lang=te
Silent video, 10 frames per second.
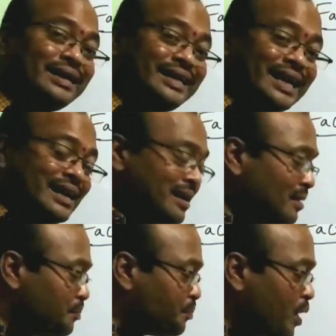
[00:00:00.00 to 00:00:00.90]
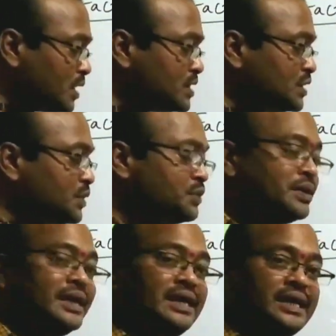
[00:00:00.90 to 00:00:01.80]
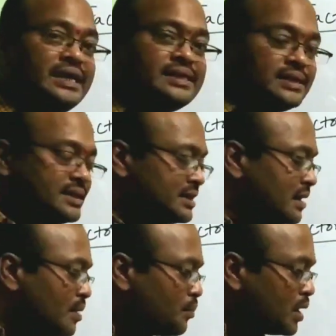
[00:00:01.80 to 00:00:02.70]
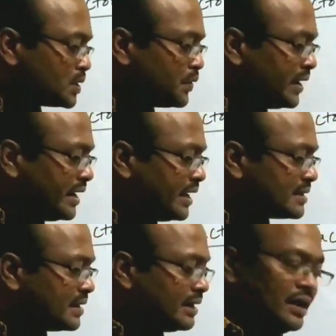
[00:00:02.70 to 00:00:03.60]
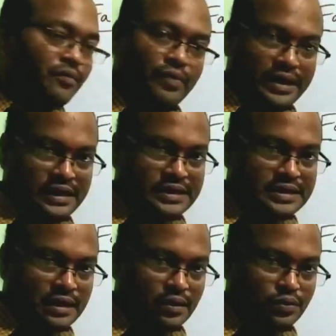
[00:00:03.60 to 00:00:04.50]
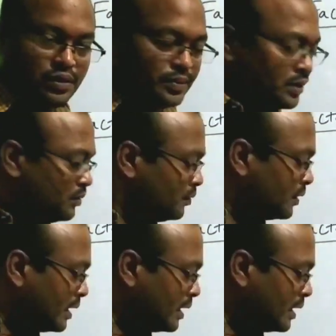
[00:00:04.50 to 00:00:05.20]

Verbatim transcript: టెన్ పాజిటివ్ ఇంటీజర్స్ పాజిటివ్ ఇంటీజర్స్ అంటే వన్ నుంచి స్టార్ట్ అవుతుంది మనకు